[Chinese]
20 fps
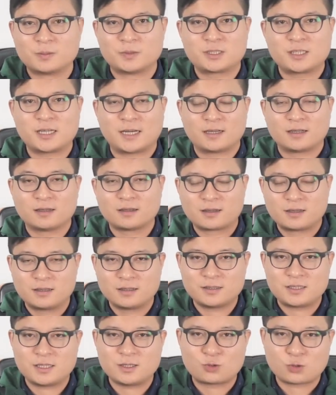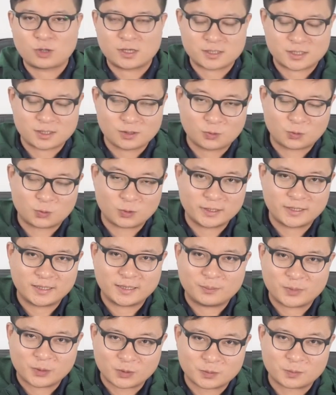那么强，科技创新活力
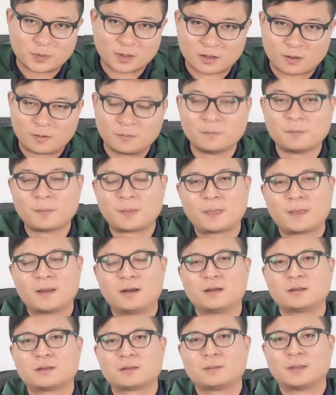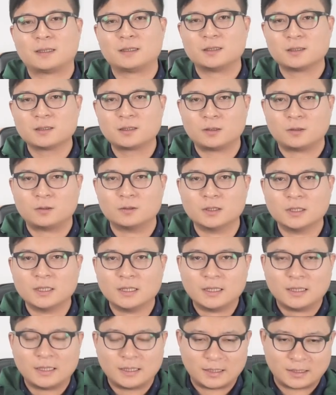也没有那么高。是吧？人口
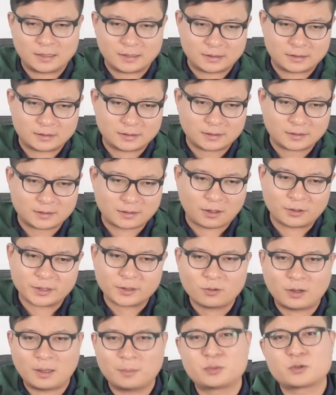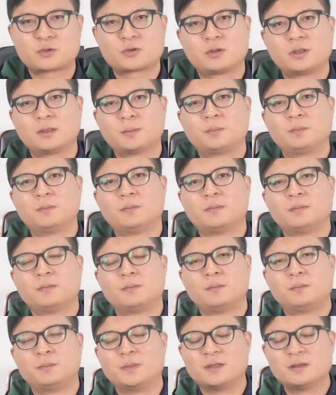呃老龄化不说，
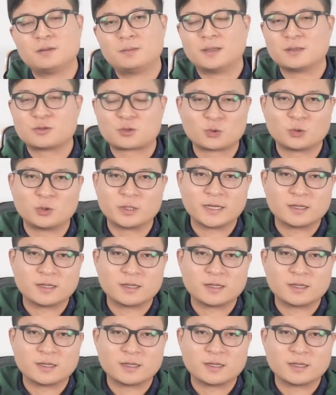比日本、中国